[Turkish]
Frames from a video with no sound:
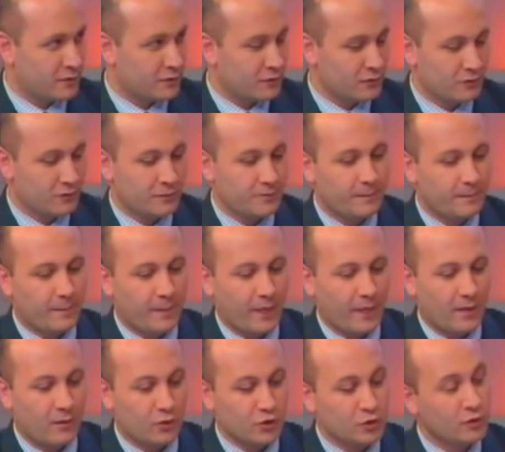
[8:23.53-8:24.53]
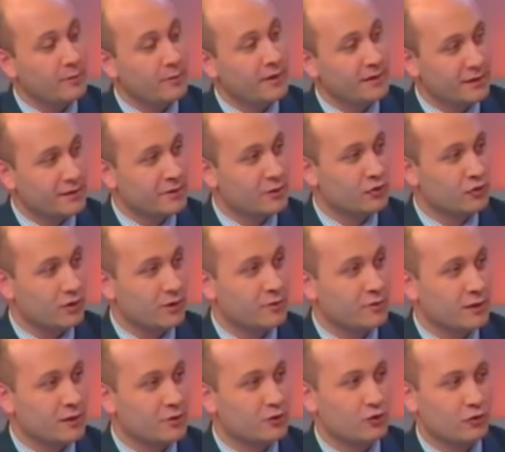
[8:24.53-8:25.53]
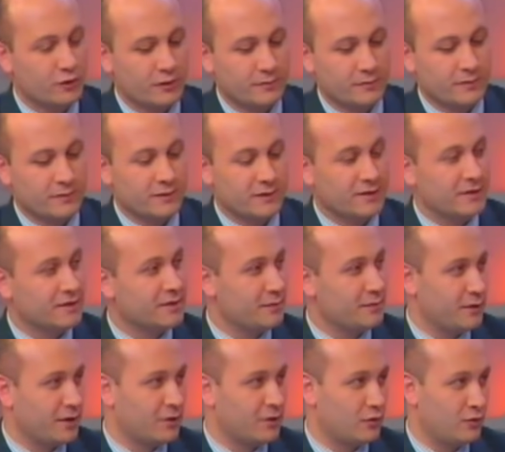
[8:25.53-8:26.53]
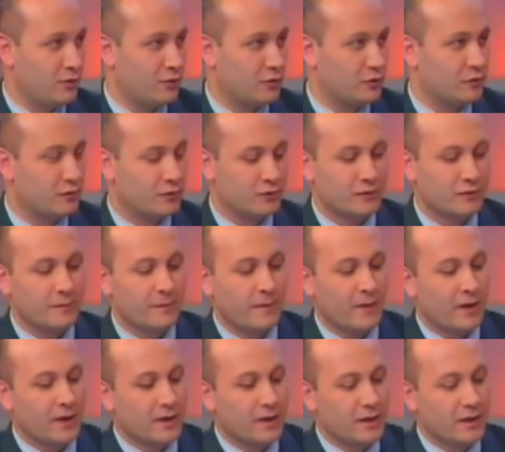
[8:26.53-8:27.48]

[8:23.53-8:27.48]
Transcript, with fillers: Tabii. istiyorum. O zaman ben de size şöyle bir şey sorayım. Siz de bir arkeologsunuz.